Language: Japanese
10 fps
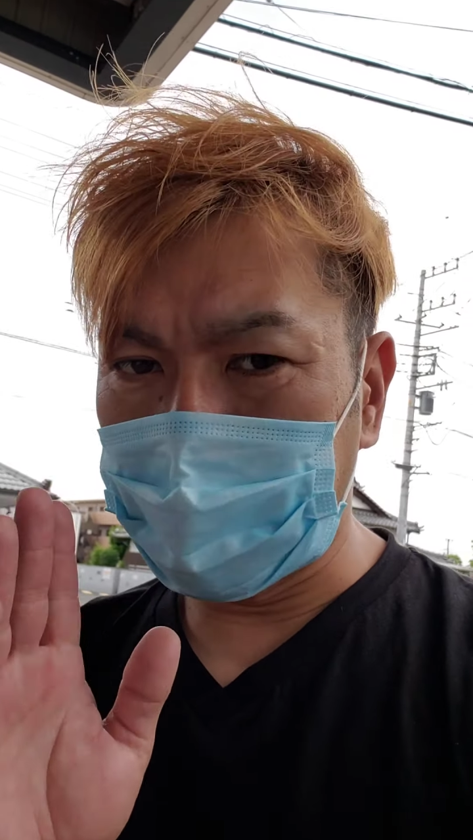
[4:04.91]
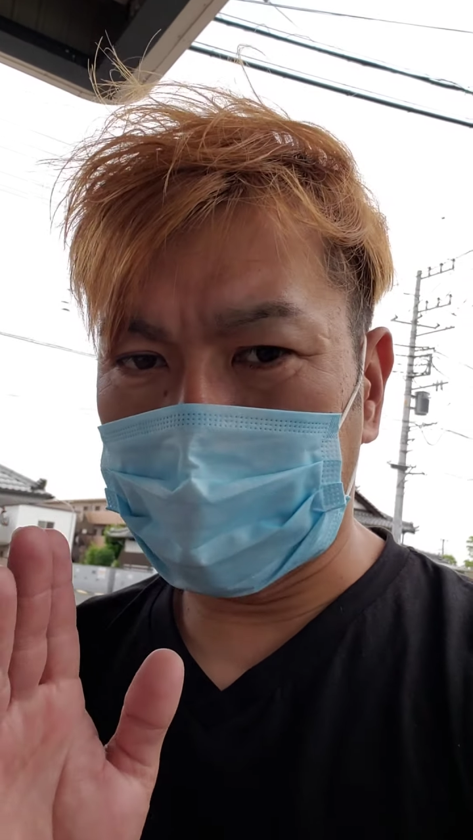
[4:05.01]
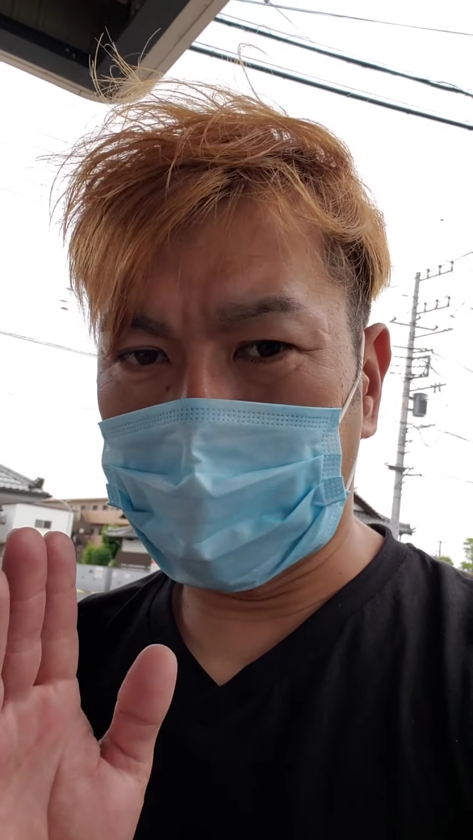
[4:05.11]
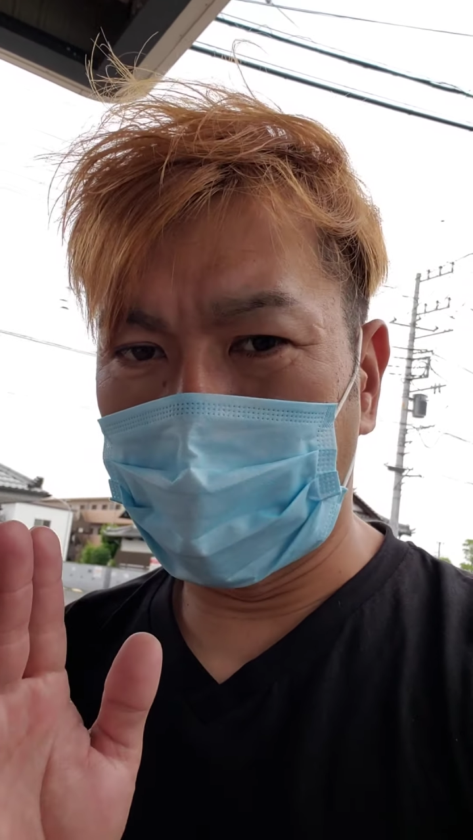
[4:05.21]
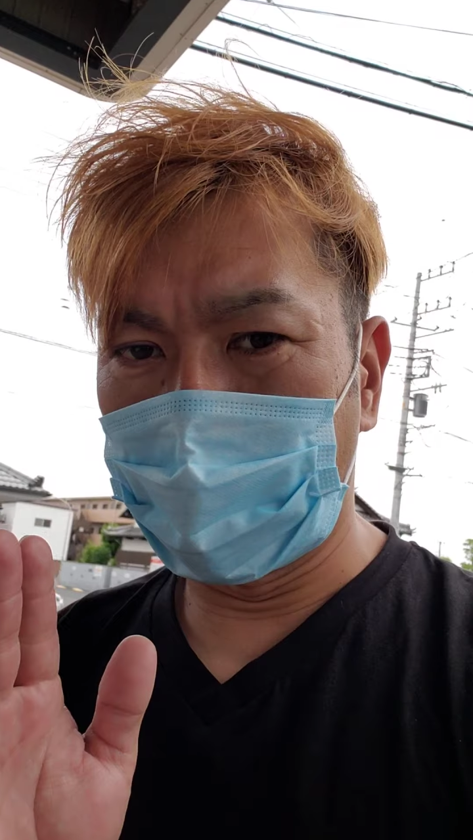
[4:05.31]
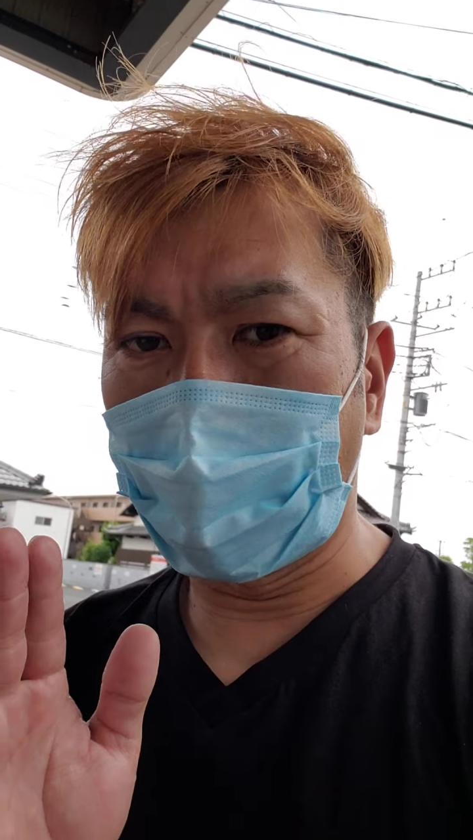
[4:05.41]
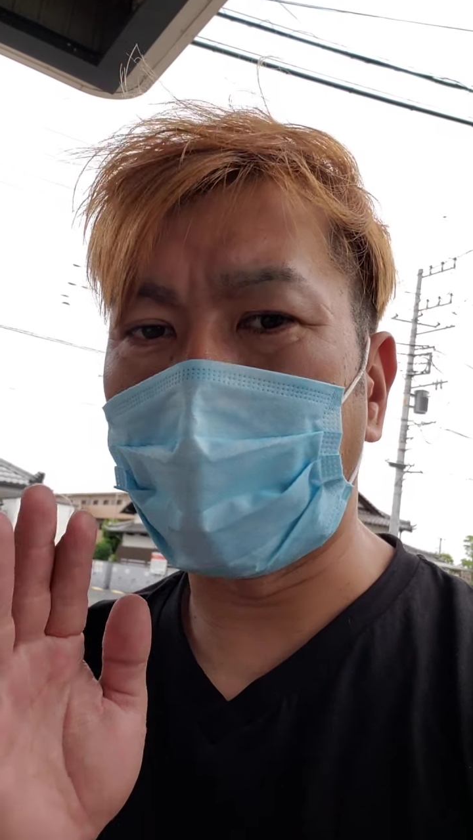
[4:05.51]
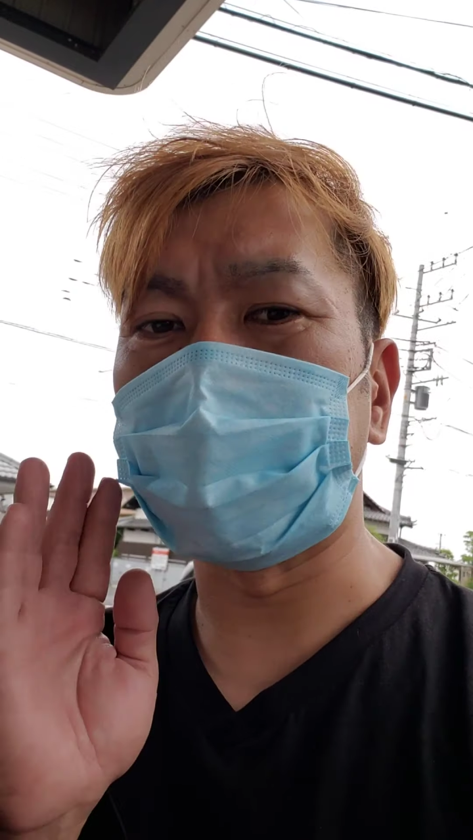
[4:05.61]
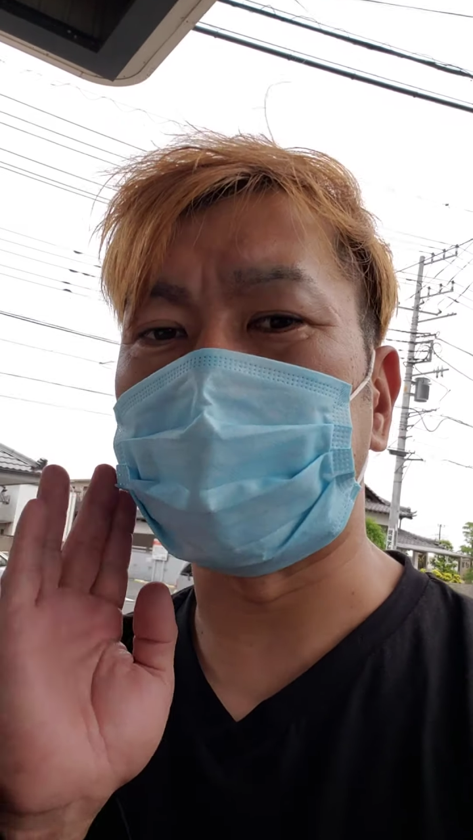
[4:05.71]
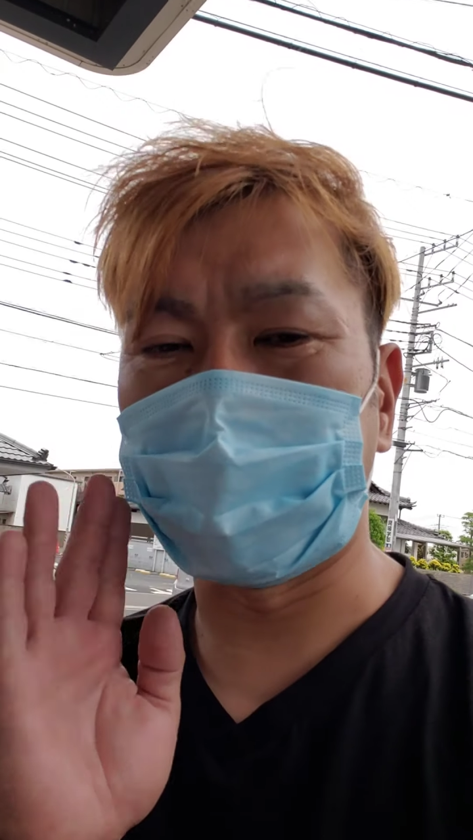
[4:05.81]
ちっていう
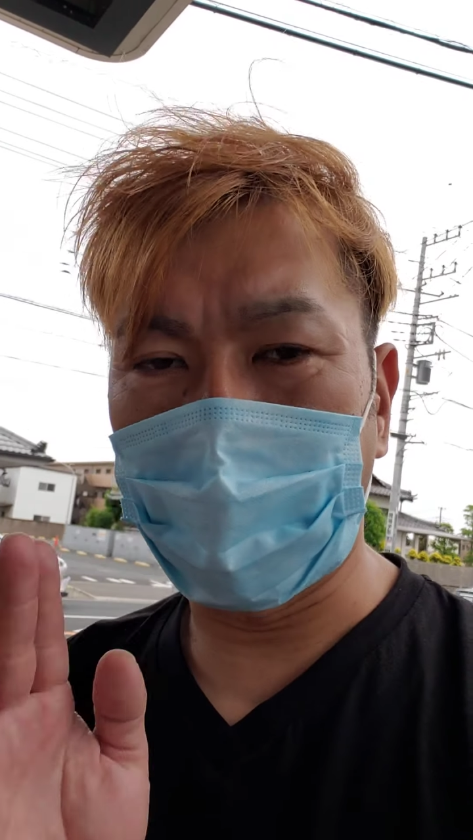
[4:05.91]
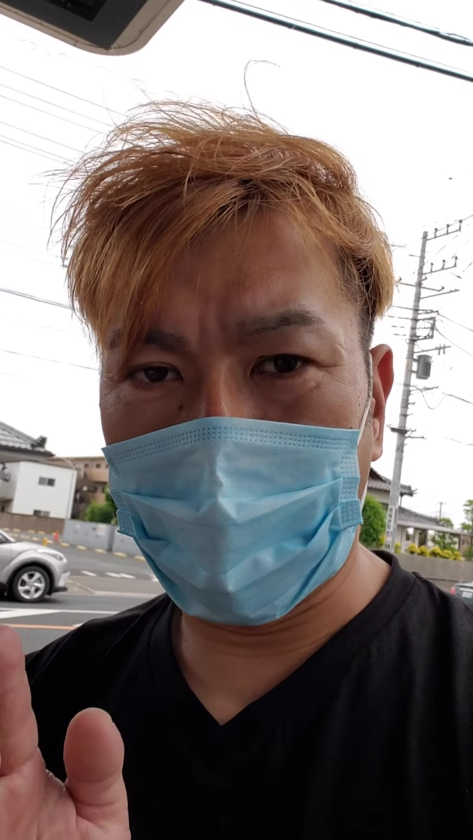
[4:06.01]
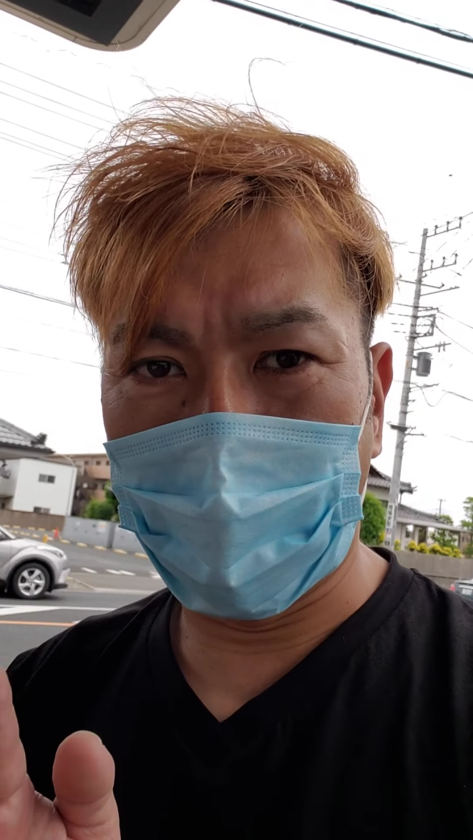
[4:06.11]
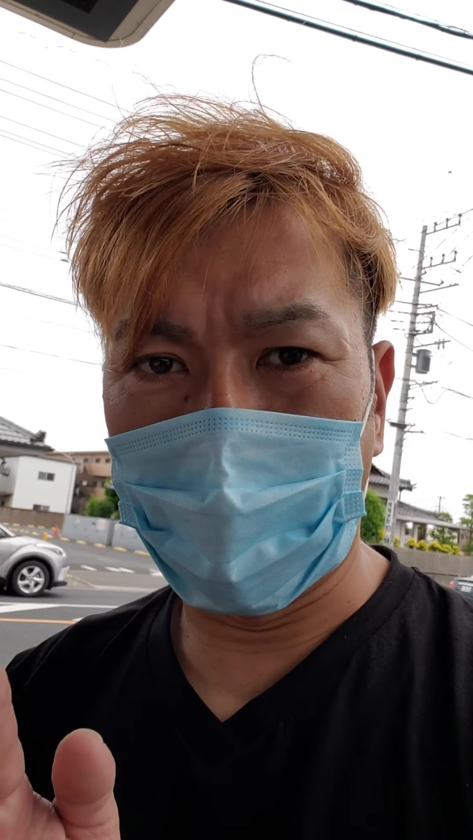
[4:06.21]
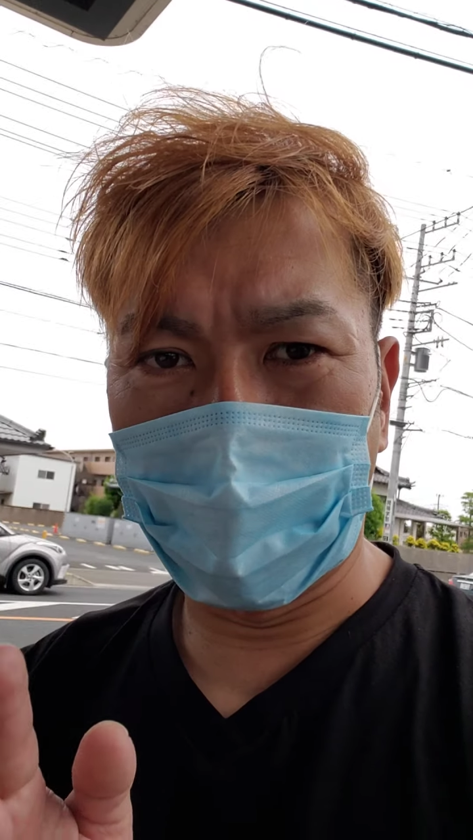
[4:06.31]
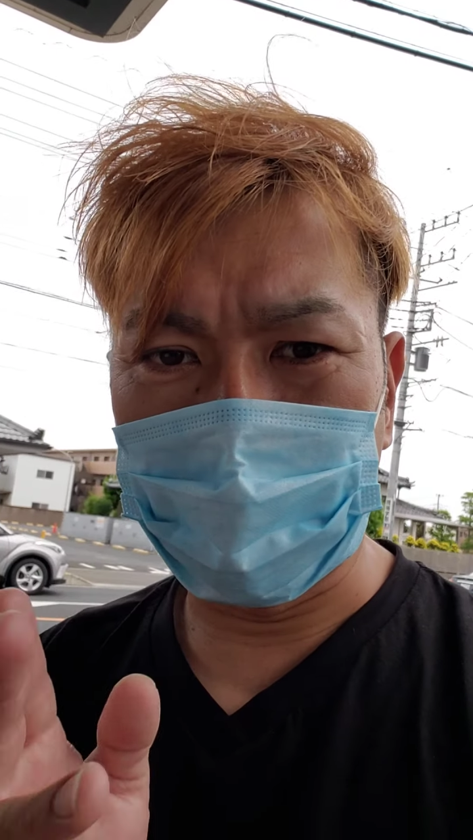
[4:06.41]
配信が